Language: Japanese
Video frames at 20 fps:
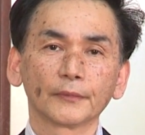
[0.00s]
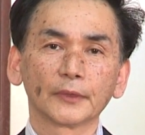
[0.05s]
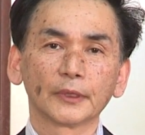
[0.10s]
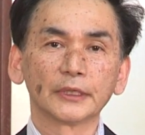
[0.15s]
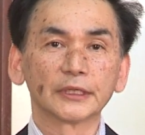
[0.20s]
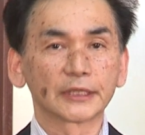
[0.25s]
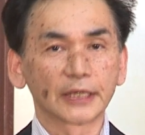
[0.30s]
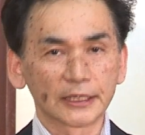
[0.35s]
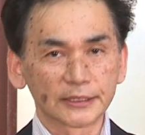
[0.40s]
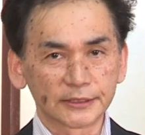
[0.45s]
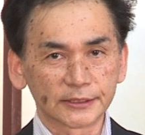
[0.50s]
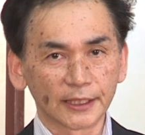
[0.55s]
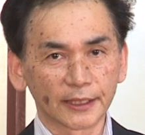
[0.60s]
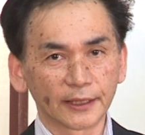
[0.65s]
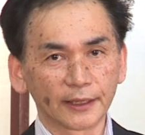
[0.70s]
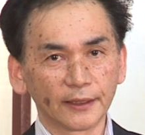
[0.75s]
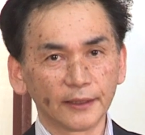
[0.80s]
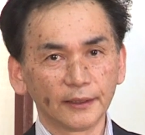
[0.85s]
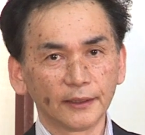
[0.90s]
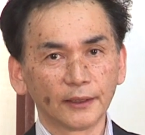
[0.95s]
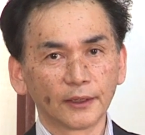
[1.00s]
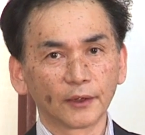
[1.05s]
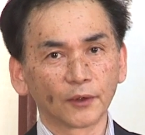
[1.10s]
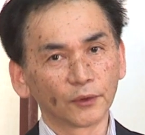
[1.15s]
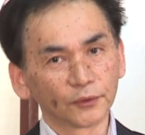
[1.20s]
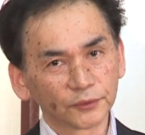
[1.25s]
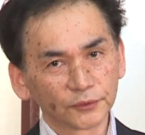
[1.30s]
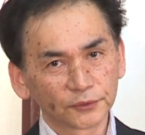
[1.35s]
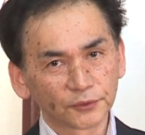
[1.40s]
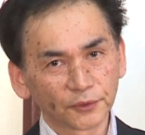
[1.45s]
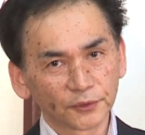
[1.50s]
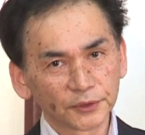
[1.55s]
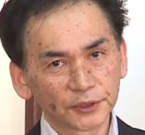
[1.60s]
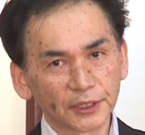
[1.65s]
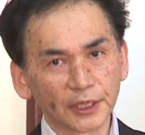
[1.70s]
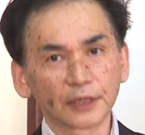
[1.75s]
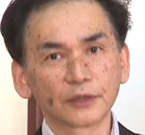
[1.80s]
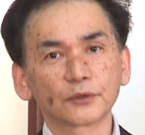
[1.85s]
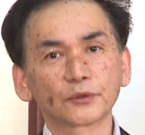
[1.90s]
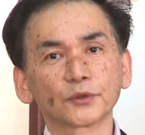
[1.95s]
罹患され本当に
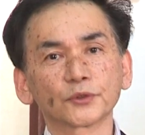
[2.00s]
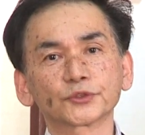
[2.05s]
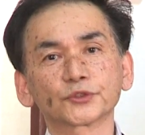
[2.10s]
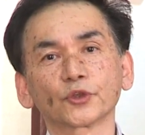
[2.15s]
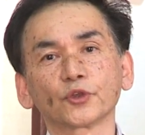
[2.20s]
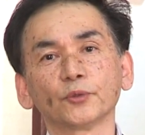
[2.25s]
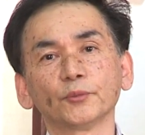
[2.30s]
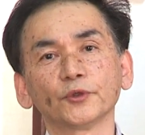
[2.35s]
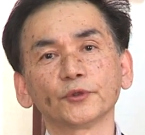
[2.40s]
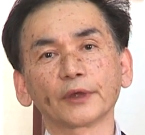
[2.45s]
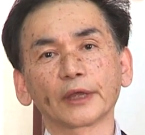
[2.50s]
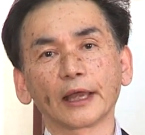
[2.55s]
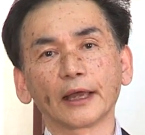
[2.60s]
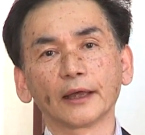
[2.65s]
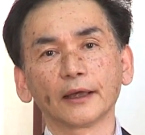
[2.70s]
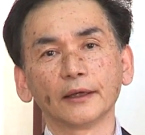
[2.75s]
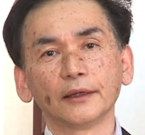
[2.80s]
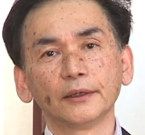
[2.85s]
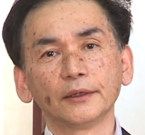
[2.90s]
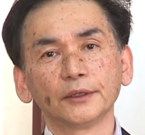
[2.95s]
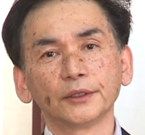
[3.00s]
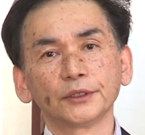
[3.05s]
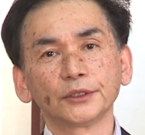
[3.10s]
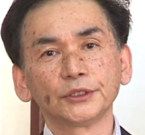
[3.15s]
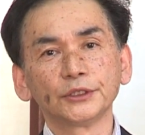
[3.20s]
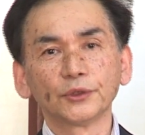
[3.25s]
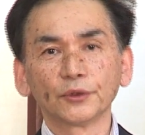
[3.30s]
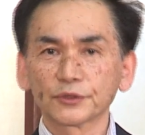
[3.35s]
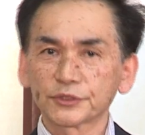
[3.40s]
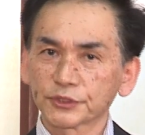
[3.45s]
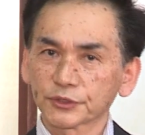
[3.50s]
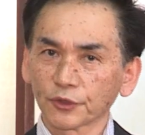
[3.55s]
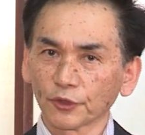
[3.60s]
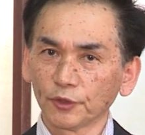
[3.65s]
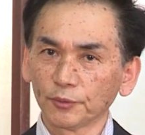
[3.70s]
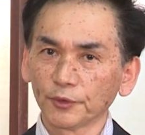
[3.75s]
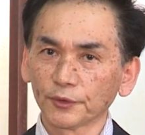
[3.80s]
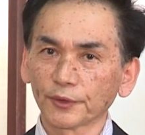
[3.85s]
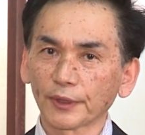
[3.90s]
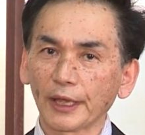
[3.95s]
健康そのものが命そ
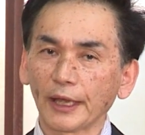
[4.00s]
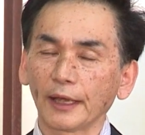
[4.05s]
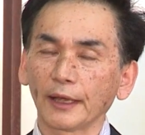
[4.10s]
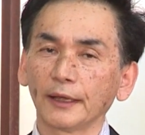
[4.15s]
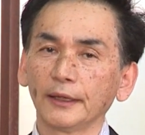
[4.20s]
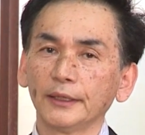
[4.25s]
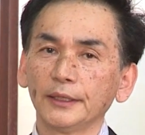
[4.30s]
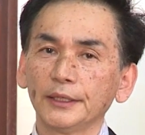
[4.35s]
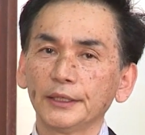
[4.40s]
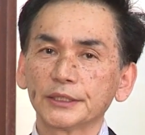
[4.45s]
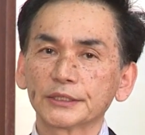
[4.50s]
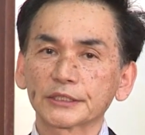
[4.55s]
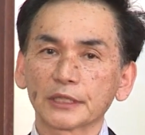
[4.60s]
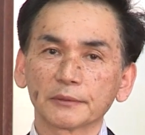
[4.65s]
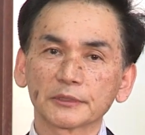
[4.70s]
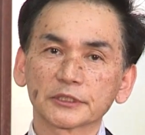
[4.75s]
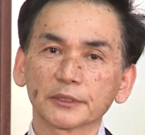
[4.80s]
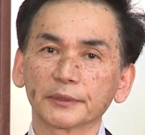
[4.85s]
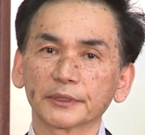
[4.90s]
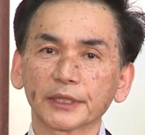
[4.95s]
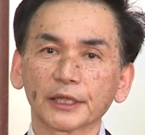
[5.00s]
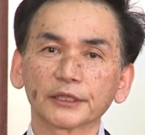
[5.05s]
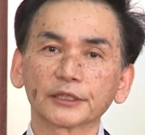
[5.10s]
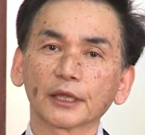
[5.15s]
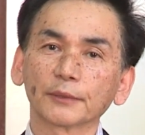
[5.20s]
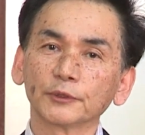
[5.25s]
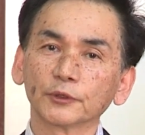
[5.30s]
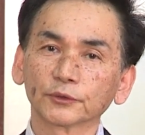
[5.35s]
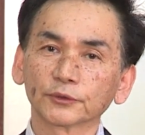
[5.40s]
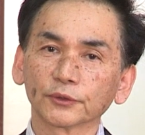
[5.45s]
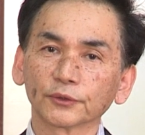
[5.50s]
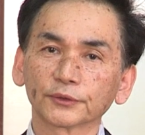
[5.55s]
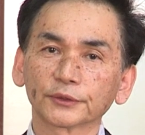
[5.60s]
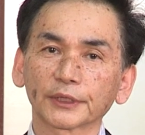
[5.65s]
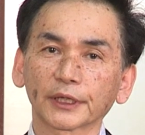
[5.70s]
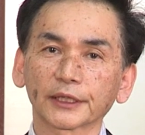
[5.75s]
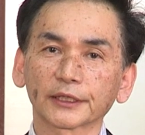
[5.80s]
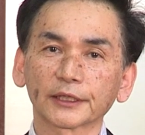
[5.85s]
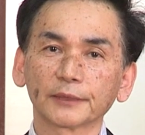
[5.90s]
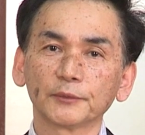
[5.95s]
のものがさまざまな痛みを通っ
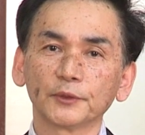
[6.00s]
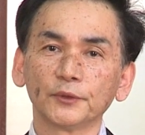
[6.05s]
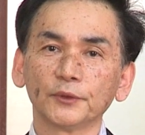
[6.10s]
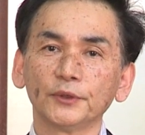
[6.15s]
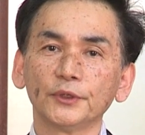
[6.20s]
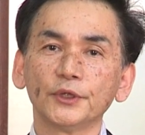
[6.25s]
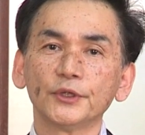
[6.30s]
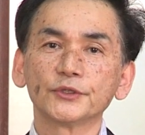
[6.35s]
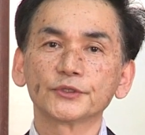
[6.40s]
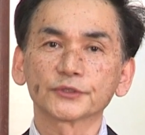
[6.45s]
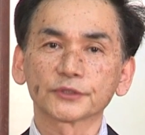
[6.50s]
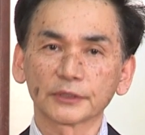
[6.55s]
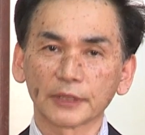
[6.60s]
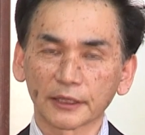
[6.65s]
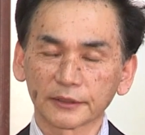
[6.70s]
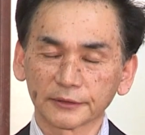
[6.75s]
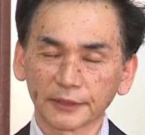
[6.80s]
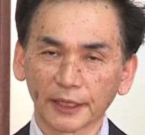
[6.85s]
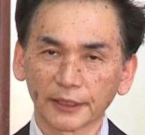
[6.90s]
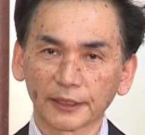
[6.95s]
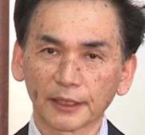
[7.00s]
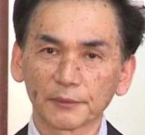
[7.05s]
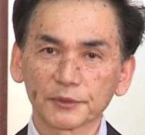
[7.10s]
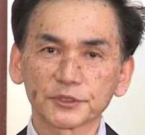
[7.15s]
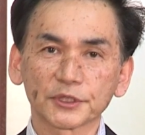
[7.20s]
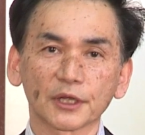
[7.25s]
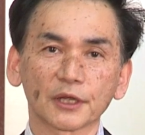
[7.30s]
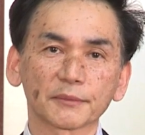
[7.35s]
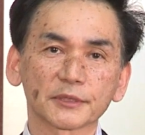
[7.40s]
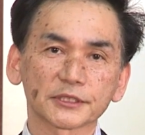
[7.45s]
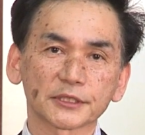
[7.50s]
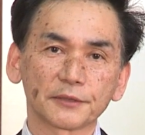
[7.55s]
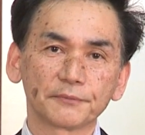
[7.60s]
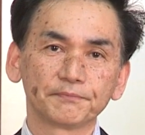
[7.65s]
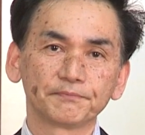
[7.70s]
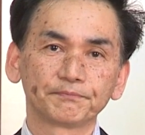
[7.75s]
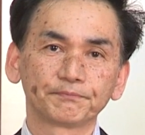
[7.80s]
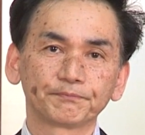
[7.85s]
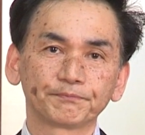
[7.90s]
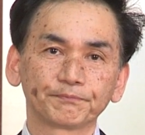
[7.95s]
た方も少なくないかもしれません
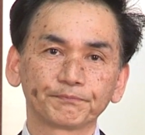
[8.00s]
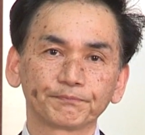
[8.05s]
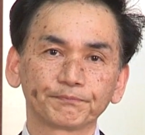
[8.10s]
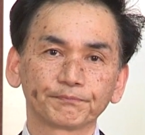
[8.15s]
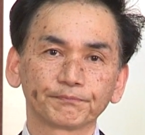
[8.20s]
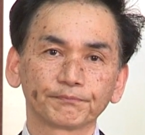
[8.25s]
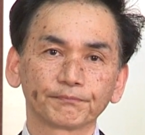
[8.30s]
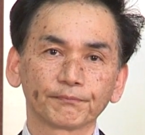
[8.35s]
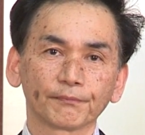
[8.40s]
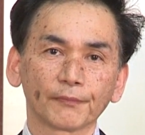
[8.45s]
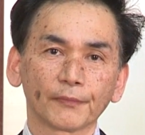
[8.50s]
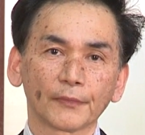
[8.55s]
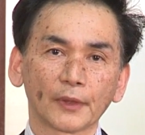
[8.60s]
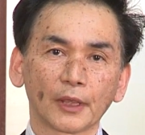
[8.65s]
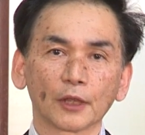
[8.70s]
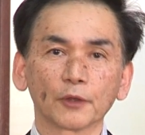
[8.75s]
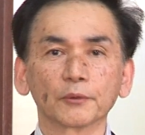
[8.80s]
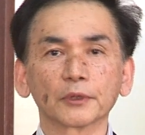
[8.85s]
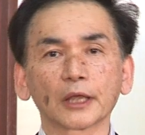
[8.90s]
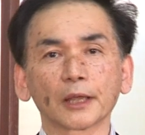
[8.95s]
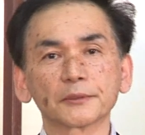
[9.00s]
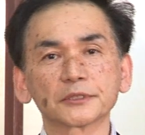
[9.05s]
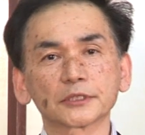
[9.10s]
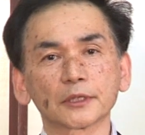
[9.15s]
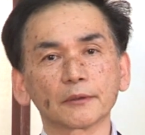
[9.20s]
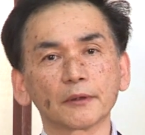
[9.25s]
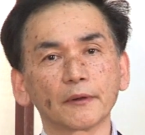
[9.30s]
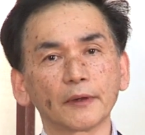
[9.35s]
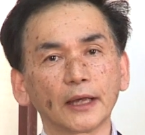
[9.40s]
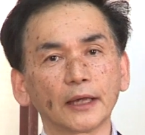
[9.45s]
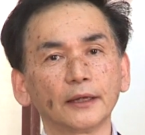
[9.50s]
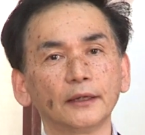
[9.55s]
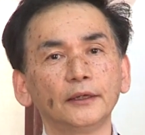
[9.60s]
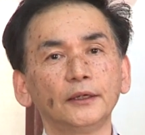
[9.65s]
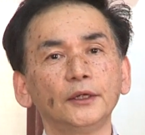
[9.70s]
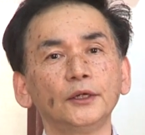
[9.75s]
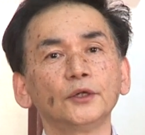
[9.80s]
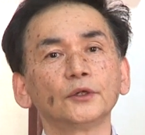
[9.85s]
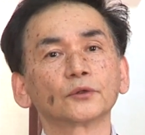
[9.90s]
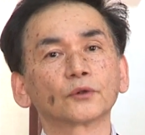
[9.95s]
けれども神様は
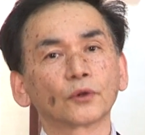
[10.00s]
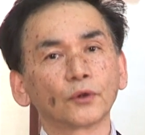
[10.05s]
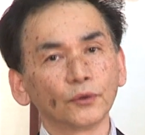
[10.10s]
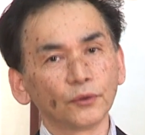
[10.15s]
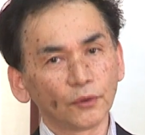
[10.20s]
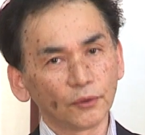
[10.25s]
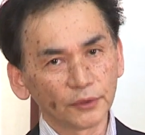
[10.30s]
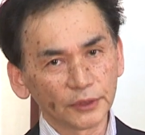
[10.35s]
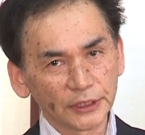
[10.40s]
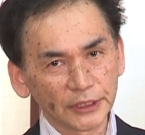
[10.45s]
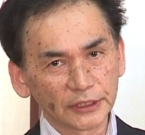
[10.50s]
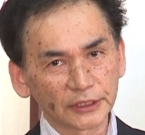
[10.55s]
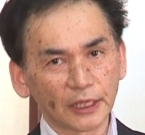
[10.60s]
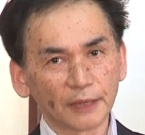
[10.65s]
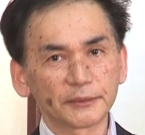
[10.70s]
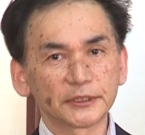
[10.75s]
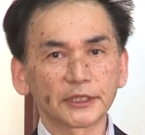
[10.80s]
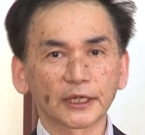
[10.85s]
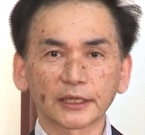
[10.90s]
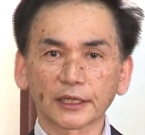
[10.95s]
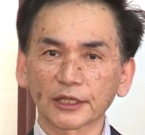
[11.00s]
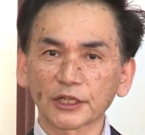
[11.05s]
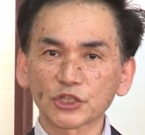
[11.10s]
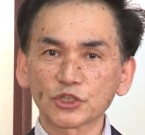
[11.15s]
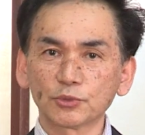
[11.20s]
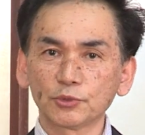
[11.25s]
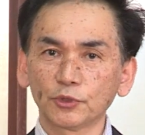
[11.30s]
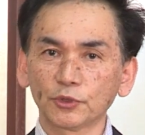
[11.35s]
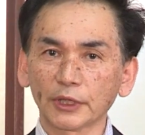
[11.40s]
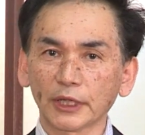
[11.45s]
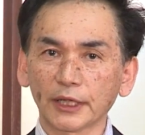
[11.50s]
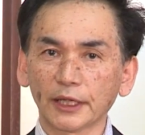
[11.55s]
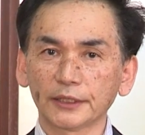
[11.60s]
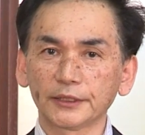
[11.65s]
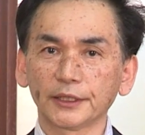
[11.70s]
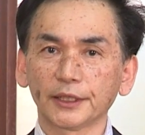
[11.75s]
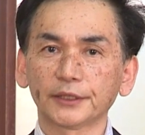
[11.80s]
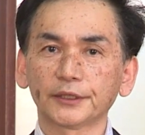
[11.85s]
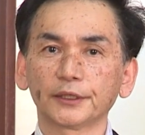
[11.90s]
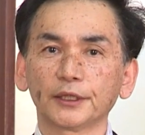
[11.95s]
この痛みや悲しみの中
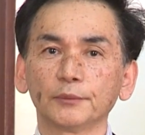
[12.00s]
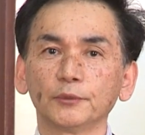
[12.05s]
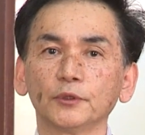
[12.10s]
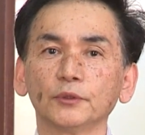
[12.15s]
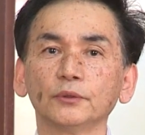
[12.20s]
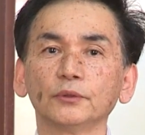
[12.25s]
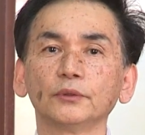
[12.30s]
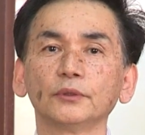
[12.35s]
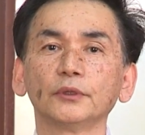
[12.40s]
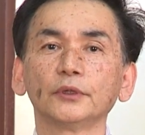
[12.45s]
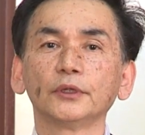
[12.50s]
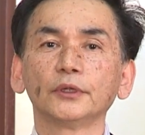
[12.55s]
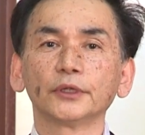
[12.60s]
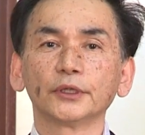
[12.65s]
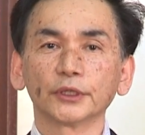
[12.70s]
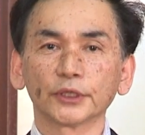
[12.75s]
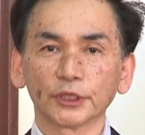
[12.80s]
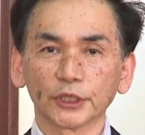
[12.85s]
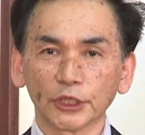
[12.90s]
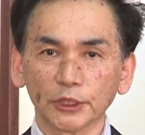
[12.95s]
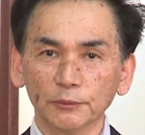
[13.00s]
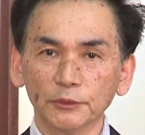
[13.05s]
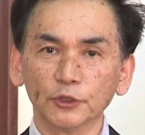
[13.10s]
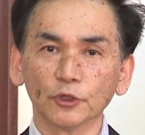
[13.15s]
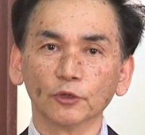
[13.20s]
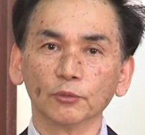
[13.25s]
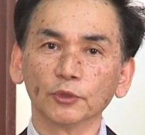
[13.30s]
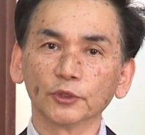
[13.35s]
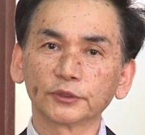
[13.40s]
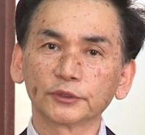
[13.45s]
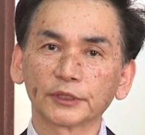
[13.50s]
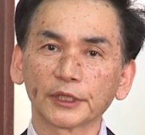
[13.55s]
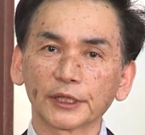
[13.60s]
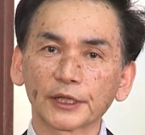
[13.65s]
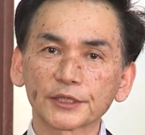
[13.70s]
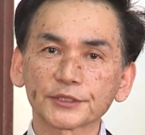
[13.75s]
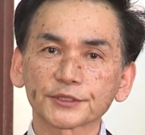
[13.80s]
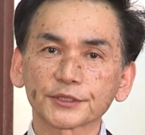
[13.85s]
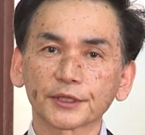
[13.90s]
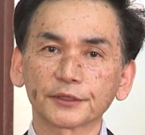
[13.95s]
にあっても意味を持ってい
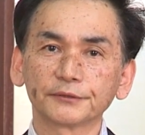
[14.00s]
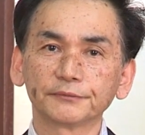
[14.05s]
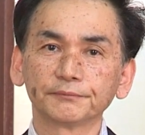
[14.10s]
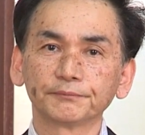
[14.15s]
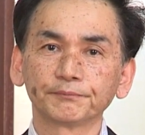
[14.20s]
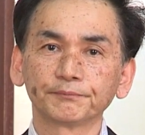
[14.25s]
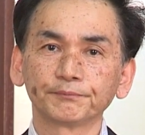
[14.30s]
らっしゃる